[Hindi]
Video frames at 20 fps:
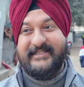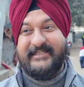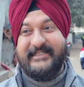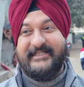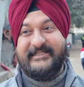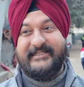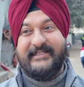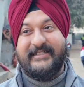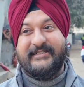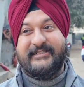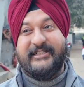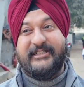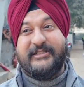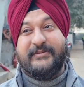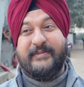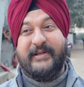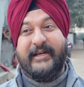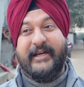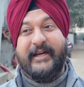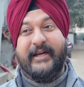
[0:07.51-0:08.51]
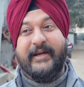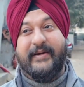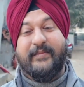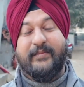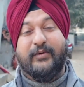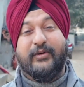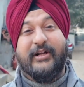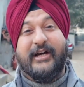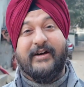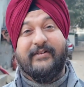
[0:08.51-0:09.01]
जिस जिसमें
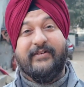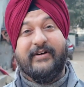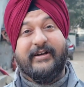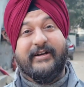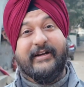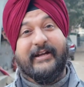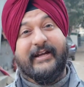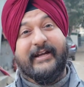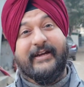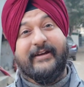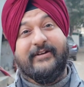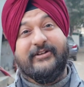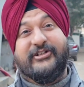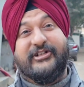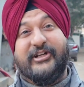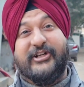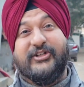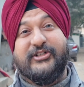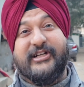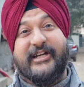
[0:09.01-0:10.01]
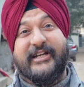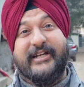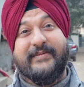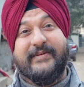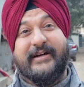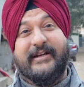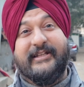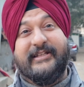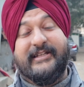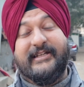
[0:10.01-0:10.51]
मुनावर ने शेर व शायरी
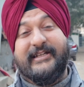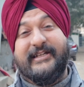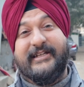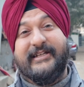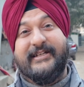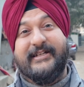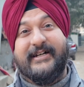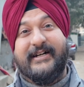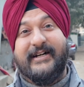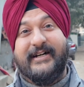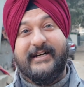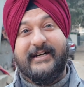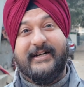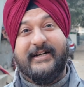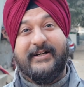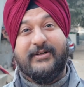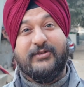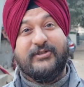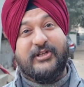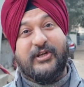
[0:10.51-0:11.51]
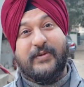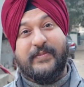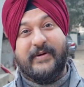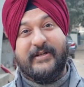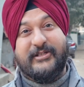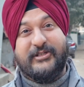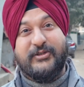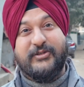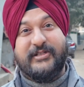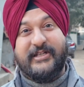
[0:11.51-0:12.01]
मारी थी आ, उसके
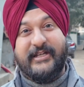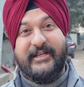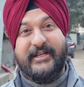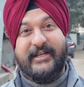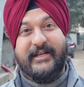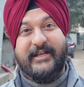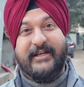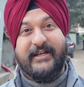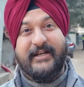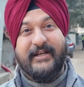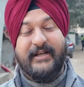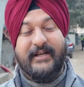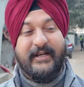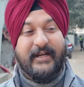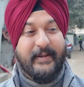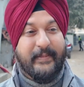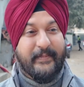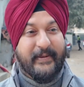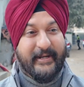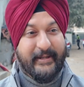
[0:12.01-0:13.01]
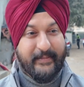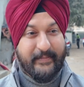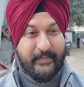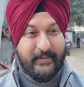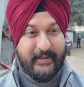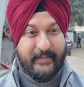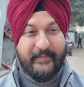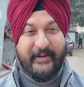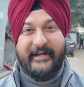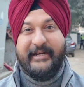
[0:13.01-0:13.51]
ऊपर जो उसकी
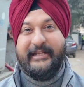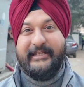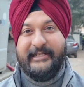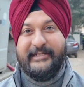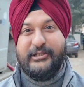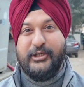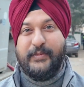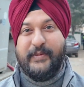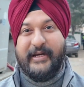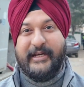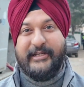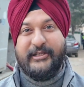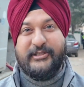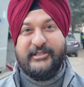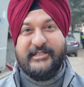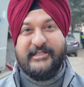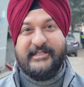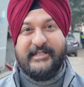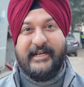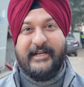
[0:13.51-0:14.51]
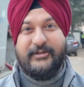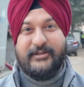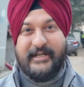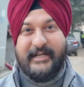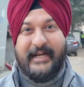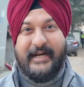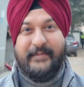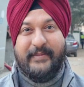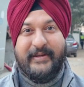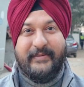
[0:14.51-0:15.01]
परनीति चोपड़ा की जो सिस्टर है
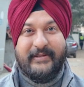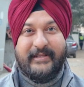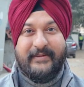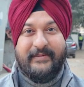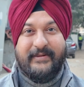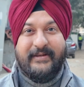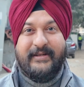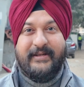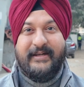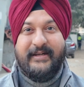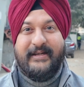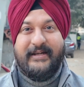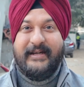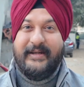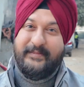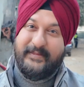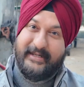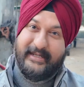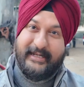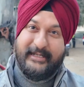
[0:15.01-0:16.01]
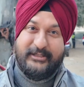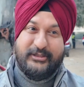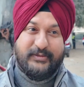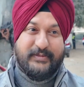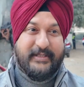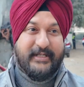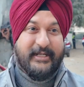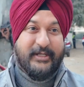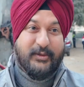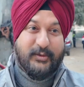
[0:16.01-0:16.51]
उसका नाम नहीं बता मनारा चोपड़ा मनारा
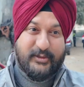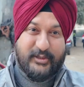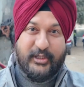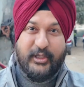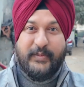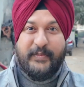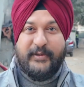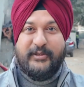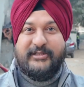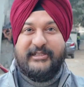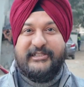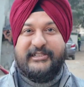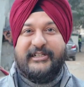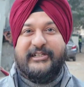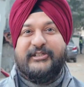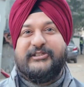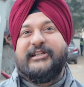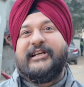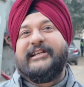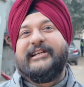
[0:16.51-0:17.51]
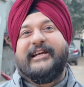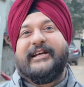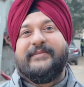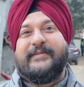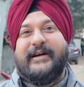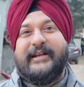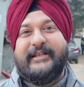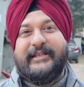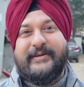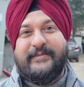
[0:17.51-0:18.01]
चोपड़ा उसके ऊपर उसने शेर व शायरी एक
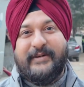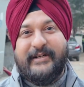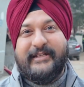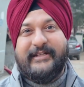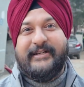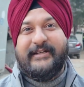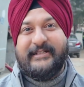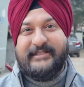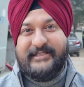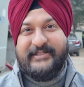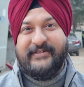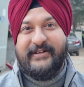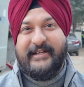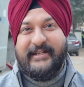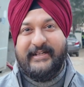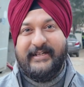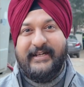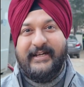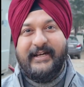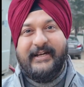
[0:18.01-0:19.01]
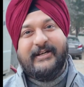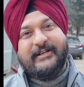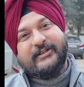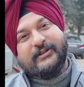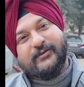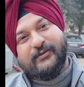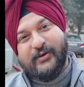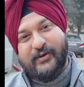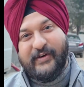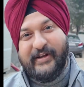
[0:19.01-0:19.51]
मारी थी बड़ी अच्छी वाली
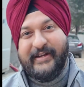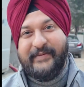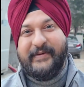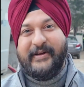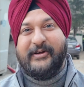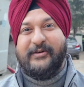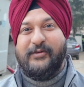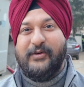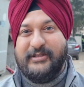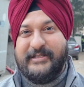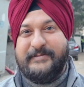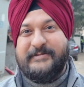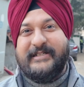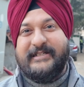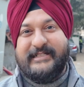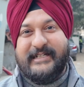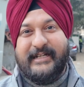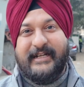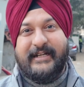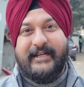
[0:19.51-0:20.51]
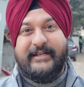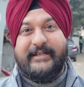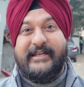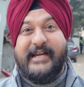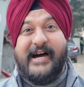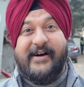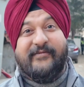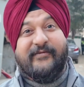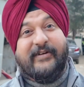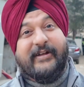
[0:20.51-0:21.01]
तो वो वाली मेरे को वो सबसे चैनल है
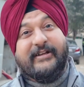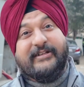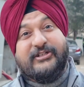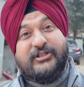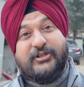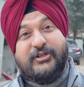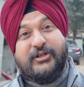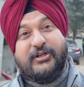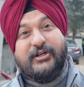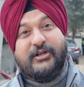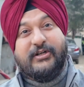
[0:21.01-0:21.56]
या फिर जो